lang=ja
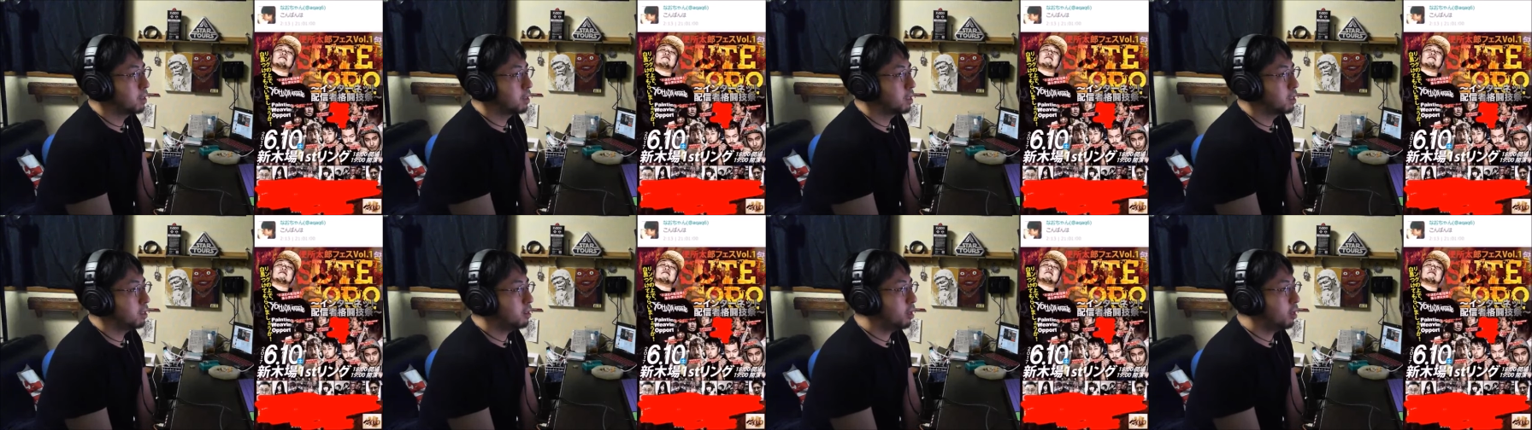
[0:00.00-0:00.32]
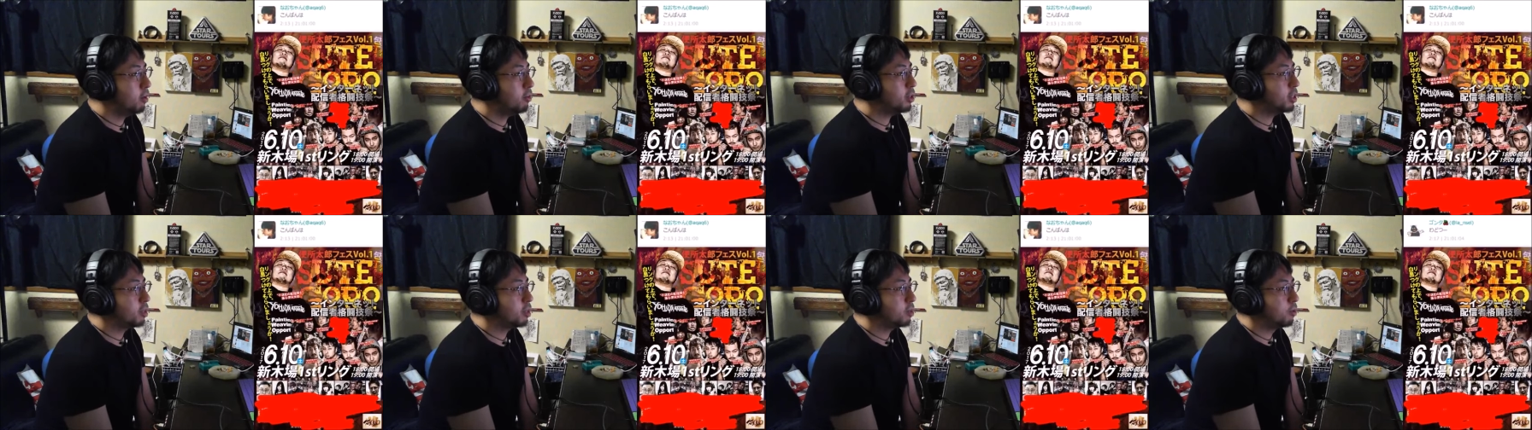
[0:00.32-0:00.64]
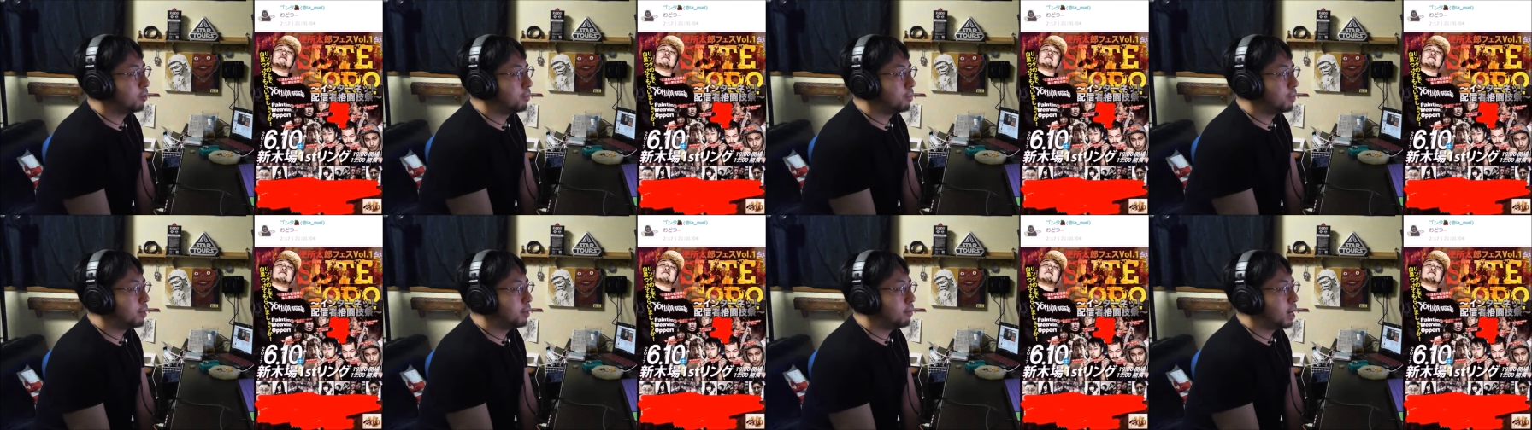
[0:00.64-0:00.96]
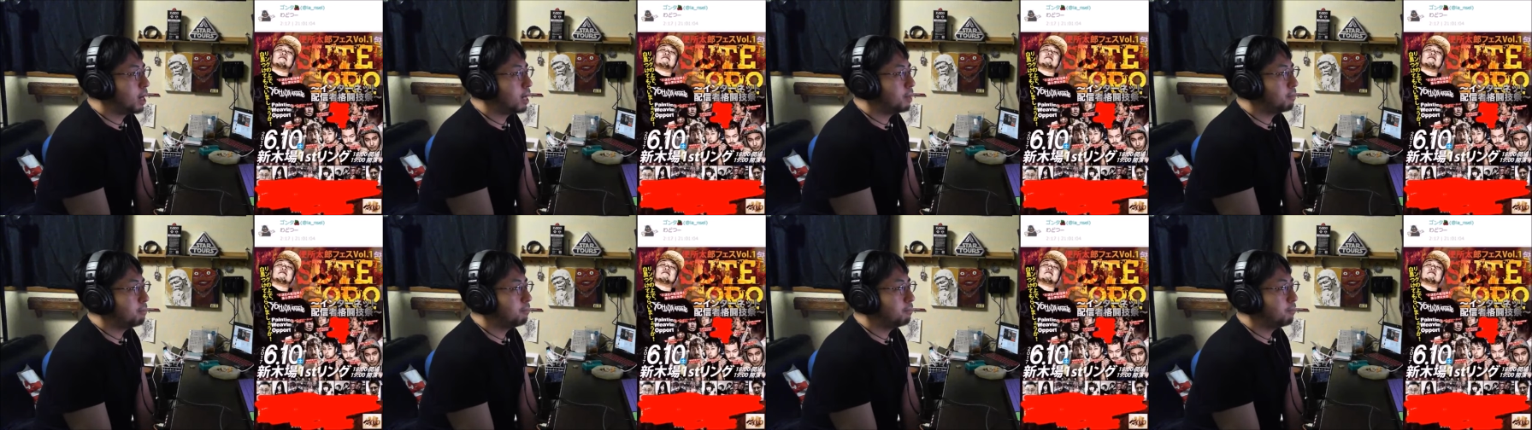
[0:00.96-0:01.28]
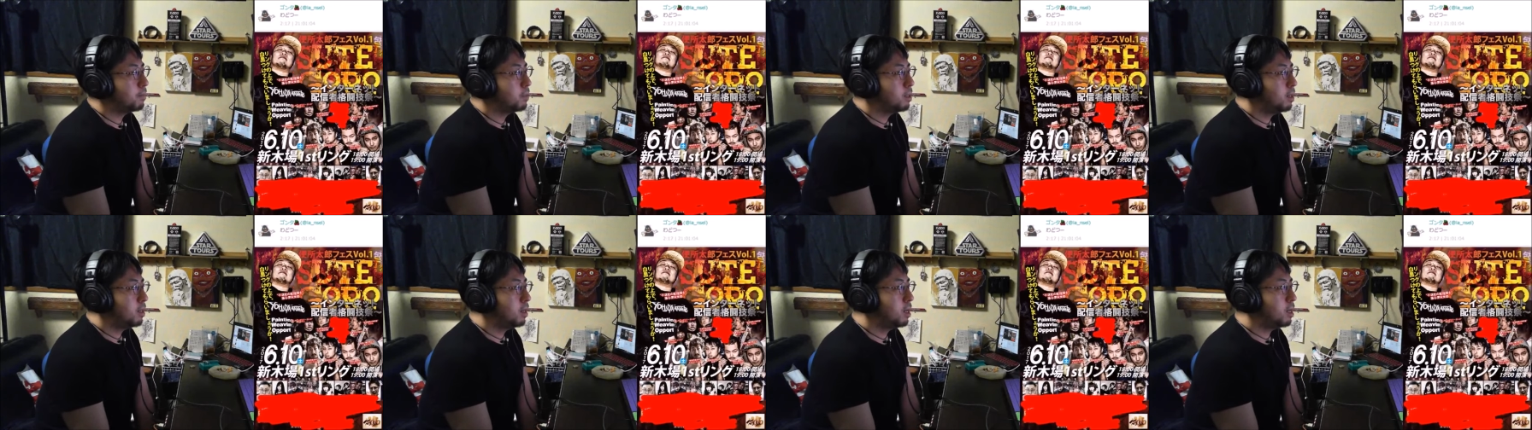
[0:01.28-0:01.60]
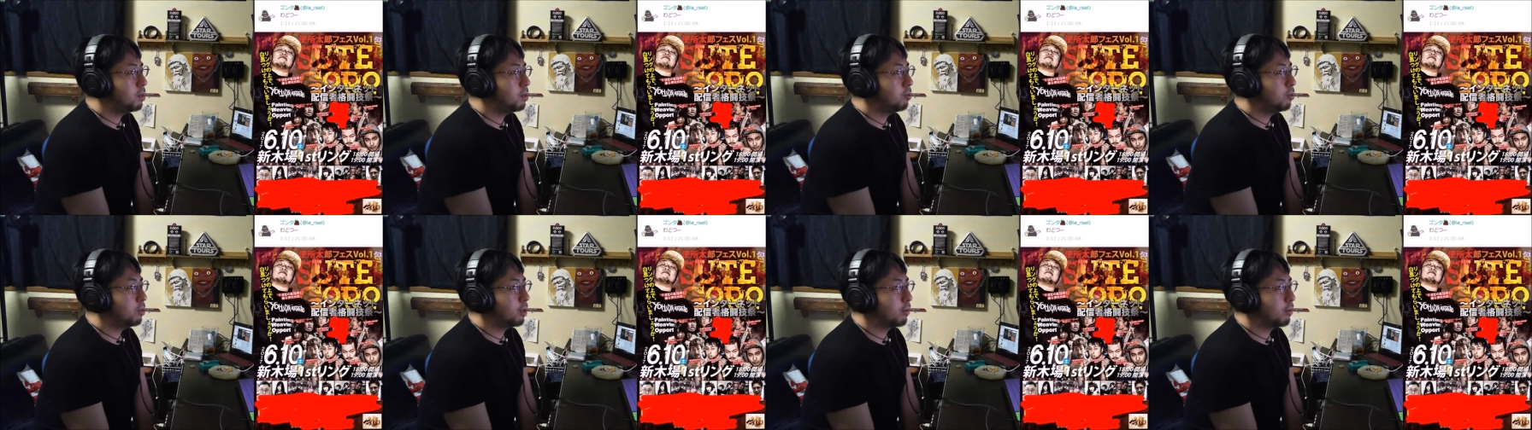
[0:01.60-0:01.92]
なおちゃんこんばんは。はい、今
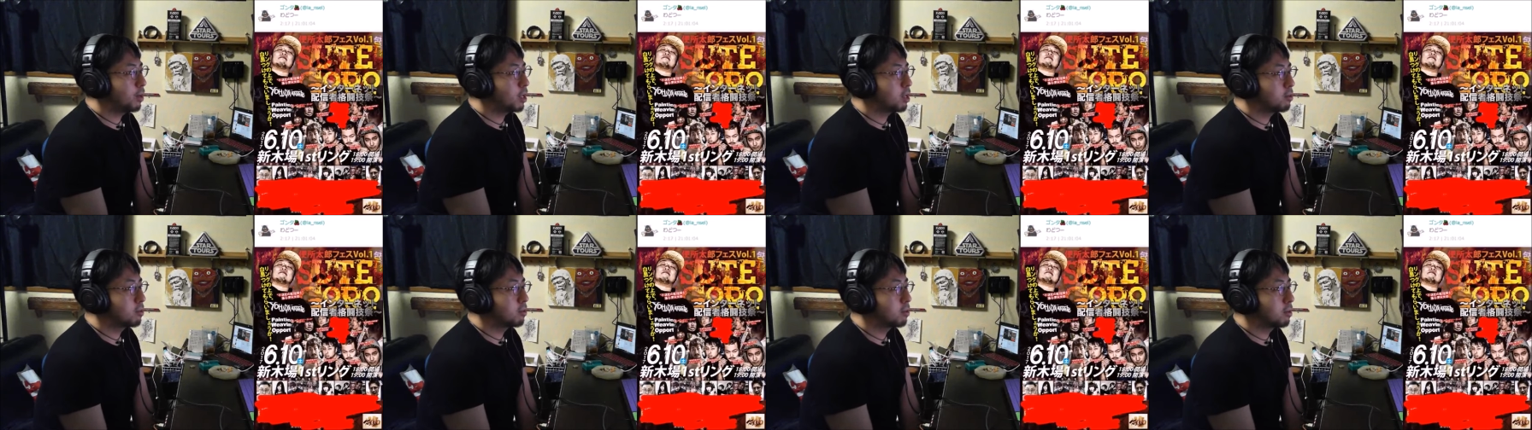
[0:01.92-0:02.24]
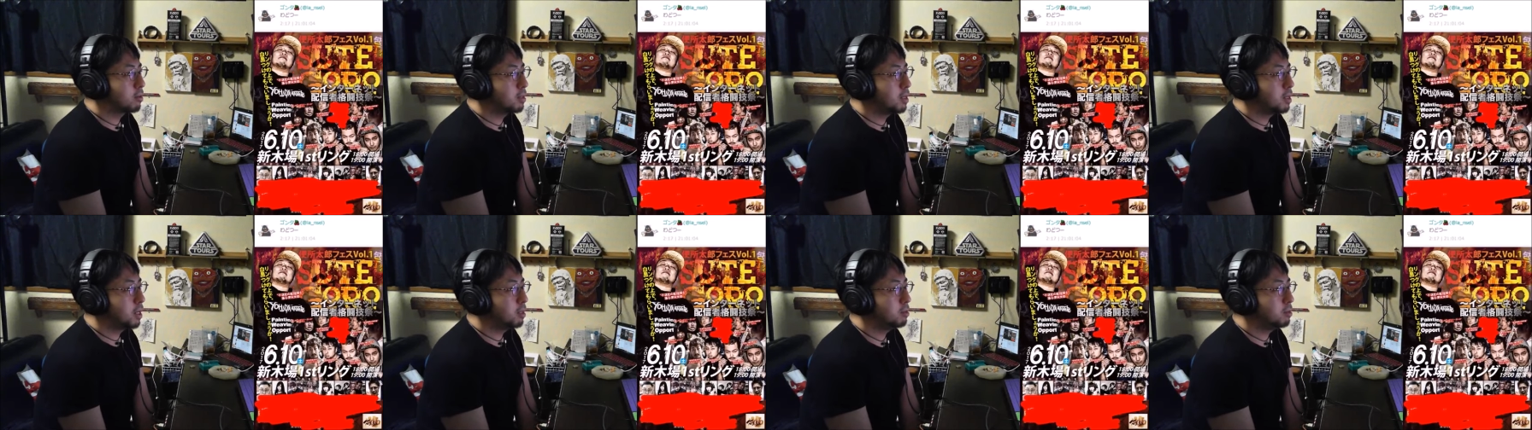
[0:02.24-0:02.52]
度はどつ買う